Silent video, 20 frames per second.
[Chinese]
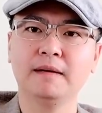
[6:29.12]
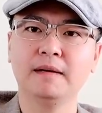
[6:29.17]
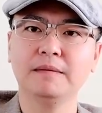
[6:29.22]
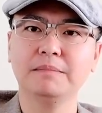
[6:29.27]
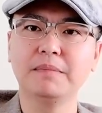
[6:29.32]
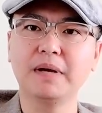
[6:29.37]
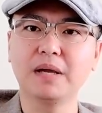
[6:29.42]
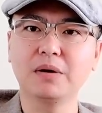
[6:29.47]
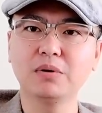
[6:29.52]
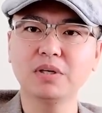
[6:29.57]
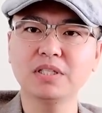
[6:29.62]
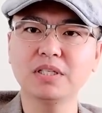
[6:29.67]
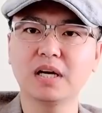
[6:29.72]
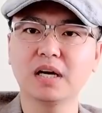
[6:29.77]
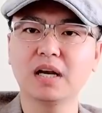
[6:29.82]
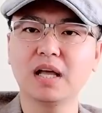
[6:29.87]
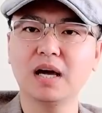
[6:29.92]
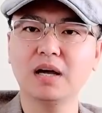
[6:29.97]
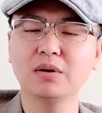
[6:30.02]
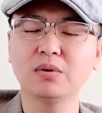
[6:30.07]
美国想
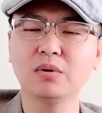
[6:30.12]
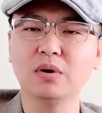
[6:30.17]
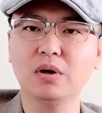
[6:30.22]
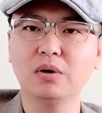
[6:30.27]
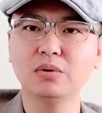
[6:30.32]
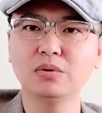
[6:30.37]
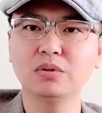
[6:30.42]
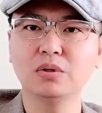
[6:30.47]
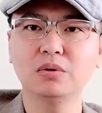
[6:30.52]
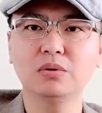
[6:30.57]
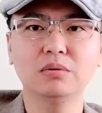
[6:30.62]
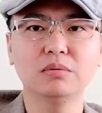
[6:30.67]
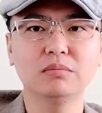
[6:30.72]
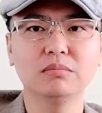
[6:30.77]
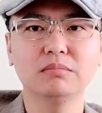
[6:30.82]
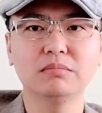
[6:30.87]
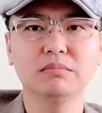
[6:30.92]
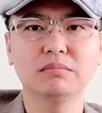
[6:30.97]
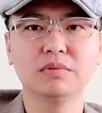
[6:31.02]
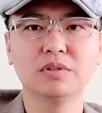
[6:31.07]
拉拢欧洲，
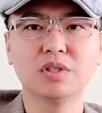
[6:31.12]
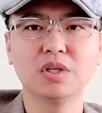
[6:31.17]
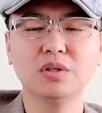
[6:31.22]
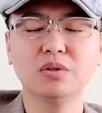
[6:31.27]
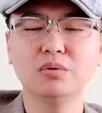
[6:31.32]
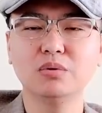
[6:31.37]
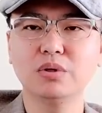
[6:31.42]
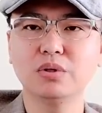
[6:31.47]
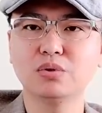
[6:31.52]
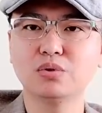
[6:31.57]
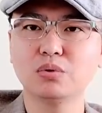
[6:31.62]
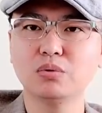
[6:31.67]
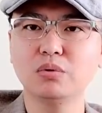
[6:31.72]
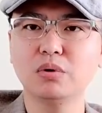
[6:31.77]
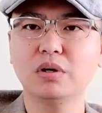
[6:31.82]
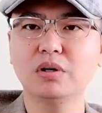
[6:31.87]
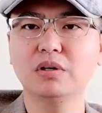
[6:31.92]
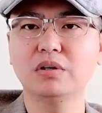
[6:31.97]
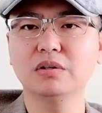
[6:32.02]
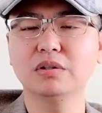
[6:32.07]
针对中
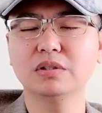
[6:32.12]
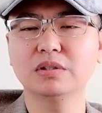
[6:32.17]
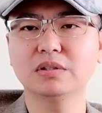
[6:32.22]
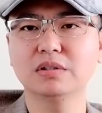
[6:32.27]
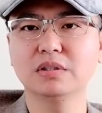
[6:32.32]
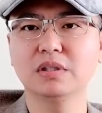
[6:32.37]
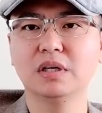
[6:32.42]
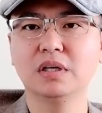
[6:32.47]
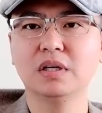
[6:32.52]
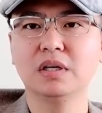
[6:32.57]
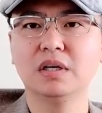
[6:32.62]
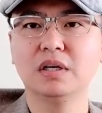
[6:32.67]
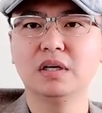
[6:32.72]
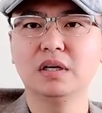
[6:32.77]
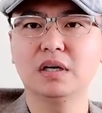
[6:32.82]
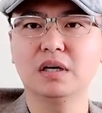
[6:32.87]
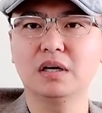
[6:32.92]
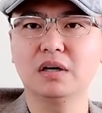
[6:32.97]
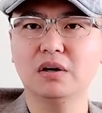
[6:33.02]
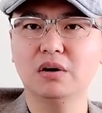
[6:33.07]
国和俄罗斯，
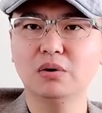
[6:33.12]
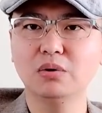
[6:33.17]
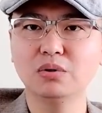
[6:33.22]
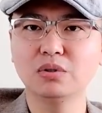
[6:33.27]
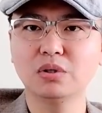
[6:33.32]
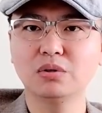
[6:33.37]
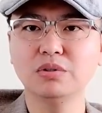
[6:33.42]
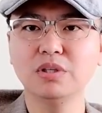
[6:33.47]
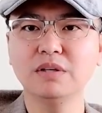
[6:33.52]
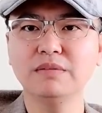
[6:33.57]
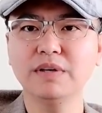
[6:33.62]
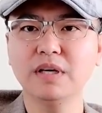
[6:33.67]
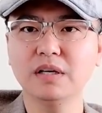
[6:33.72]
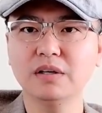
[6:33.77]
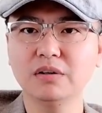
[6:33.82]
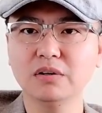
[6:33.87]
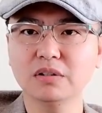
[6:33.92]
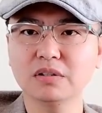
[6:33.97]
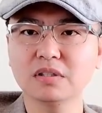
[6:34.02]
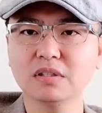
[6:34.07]
而欧洲因为
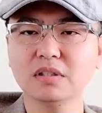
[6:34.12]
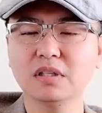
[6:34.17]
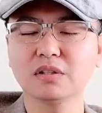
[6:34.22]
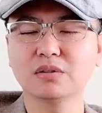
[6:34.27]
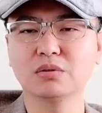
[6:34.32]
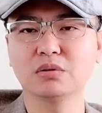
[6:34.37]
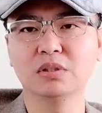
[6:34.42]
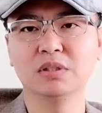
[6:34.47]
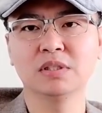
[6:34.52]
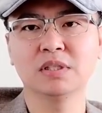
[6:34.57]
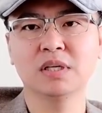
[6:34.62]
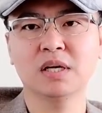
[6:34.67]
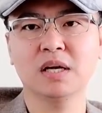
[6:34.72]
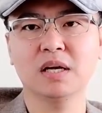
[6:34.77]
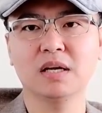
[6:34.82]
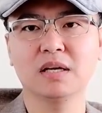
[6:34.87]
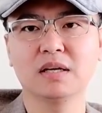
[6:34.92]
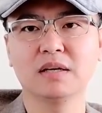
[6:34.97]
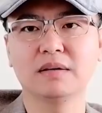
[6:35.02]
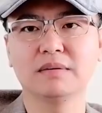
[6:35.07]
俄罗斯的存
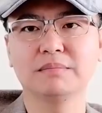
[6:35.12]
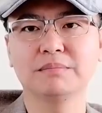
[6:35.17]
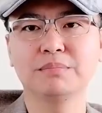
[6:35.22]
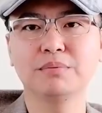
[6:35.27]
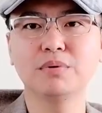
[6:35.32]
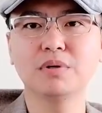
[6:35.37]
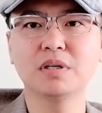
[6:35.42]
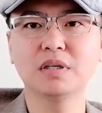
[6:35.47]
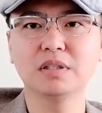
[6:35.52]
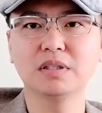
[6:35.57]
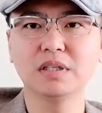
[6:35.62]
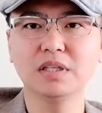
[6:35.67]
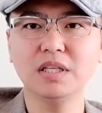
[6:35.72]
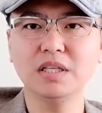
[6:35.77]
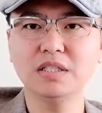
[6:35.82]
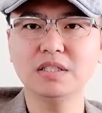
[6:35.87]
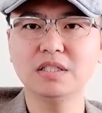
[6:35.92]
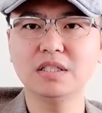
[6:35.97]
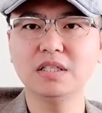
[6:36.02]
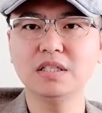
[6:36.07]
在，不可能
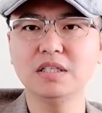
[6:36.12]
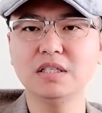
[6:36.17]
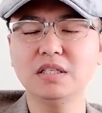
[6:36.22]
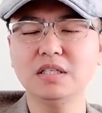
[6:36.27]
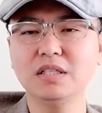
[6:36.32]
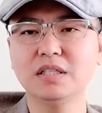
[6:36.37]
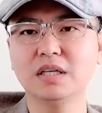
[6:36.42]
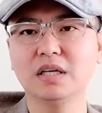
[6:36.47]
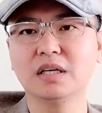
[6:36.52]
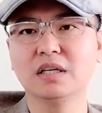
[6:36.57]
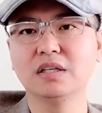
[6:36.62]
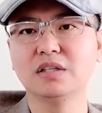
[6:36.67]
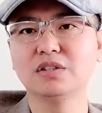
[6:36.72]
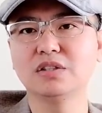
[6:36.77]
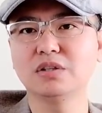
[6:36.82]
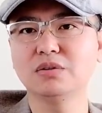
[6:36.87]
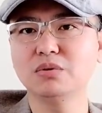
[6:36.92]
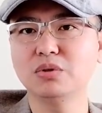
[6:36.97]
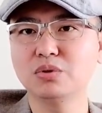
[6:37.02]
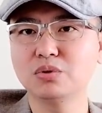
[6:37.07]
一心一意的
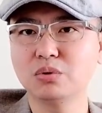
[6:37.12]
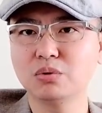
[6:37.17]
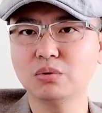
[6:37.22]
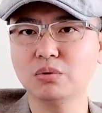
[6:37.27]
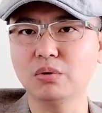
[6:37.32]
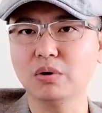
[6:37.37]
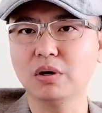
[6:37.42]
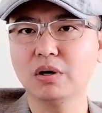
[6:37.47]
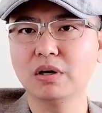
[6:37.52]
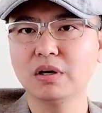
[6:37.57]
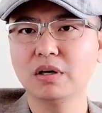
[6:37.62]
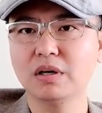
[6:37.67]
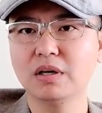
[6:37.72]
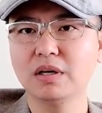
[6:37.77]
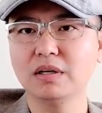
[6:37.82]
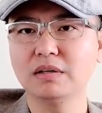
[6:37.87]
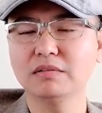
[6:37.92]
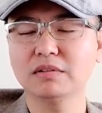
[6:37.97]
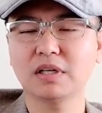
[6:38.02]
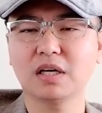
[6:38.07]
针对中国，
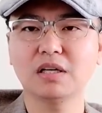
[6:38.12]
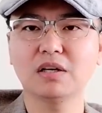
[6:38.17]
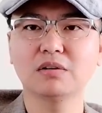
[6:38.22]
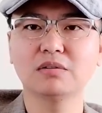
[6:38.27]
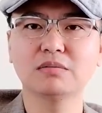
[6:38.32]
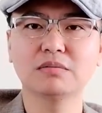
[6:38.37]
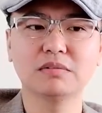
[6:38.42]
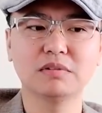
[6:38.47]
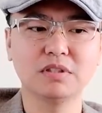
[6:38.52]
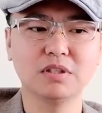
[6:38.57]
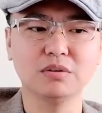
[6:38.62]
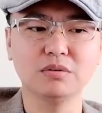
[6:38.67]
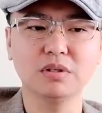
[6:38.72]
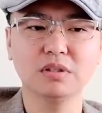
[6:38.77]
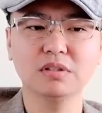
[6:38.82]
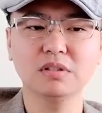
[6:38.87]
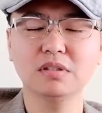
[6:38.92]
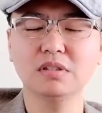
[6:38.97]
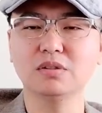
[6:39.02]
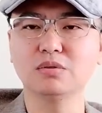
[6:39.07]
因为他要解决
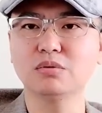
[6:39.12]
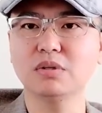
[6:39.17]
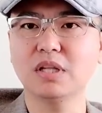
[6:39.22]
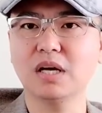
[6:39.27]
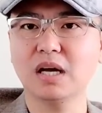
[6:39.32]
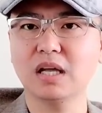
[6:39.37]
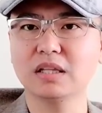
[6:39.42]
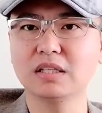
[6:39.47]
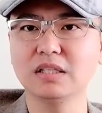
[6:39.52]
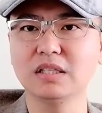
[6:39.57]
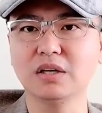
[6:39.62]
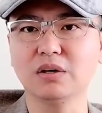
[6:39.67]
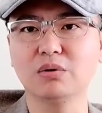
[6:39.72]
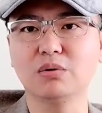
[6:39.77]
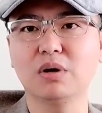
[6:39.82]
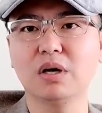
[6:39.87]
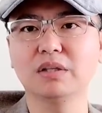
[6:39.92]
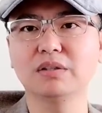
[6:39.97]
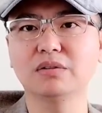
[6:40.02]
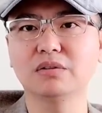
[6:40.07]
自己最大的隐
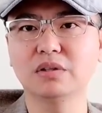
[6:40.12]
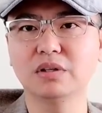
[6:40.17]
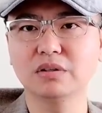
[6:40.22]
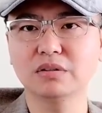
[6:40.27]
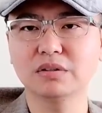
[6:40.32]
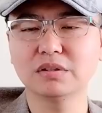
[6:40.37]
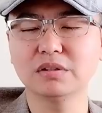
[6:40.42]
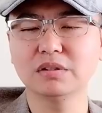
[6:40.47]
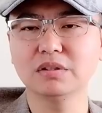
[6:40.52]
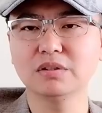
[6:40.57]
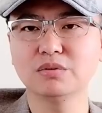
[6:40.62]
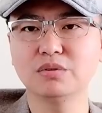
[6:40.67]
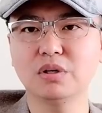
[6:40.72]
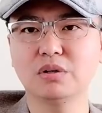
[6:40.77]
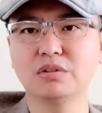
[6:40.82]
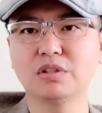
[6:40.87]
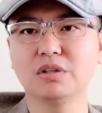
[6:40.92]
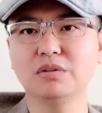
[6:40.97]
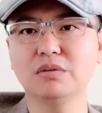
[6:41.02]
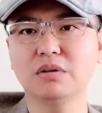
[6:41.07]
患，就俄罗斯，需要
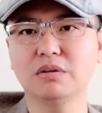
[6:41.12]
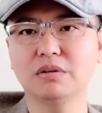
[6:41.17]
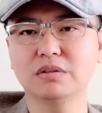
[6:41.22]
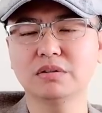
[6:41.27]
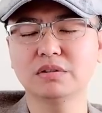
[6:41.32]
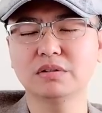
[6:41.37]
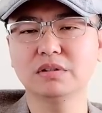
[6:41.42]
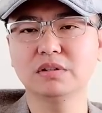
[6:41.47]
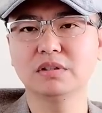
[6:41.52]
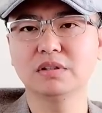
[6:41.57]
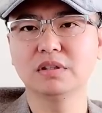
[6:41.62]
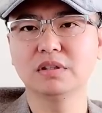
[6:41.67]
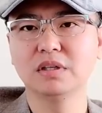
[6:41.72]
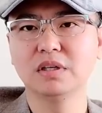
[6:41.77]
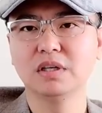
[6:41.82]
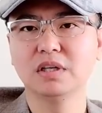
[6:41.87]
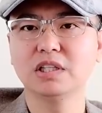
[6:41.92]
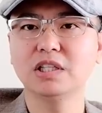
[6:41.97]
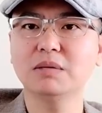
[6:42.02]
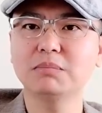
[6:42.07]
针对俄罗斯。
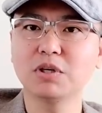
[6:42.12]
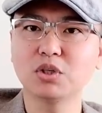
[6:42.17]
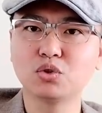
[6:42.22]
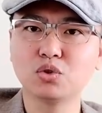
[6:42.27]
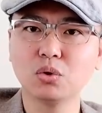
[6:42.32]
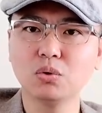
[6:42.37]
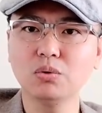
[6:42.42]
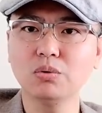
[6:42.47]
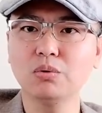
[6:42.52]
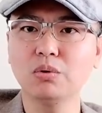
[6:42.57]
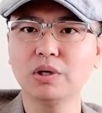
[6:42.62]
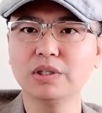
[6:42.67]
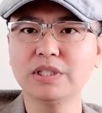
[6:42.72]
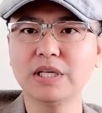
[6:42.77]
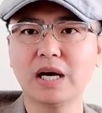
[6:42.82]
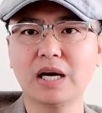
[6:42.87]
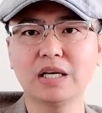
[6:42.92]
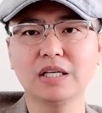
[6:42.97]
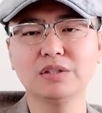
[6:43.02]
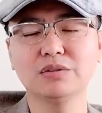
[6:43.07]
那么中国
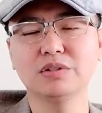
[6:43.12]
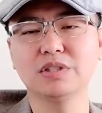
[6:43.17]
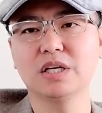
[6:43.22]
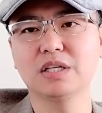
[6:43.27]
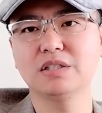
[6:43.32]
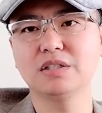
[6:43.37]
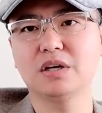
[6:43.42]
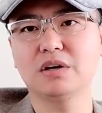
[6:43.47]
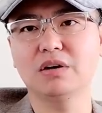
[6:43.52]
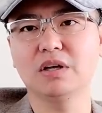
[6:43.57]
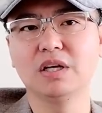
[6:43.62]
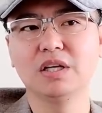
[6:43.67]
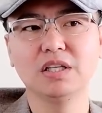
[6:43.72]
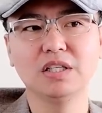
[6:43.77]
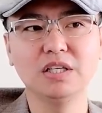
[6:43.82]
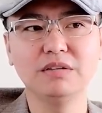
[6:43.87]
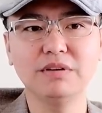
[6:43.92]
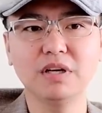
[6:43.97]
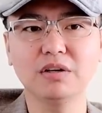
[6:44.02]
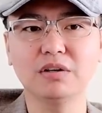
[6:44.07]
压力就减小了，
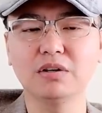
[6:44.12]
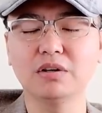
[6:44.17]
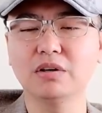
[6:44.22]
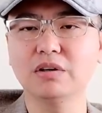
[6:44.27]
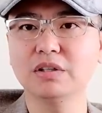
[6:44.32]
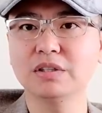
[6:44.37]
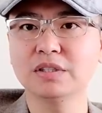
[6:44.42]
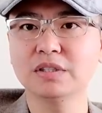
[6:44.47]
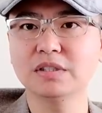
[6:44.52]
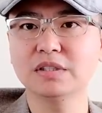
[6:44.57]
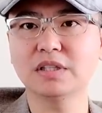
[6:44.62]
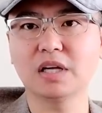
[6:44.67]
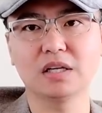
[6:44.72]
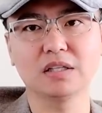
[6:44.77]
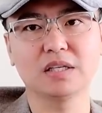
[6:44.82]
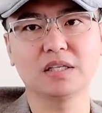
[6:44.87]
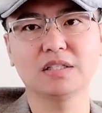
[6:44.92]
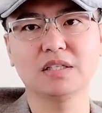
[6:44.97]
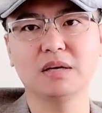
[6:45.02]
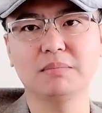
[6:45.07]
因为俄罗斯挡
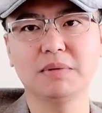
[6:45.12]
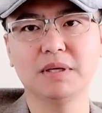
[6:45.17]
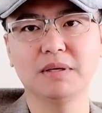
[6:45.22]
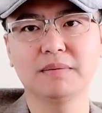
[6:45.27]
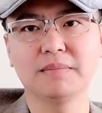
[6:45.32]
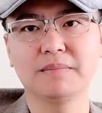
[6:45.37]
在前面。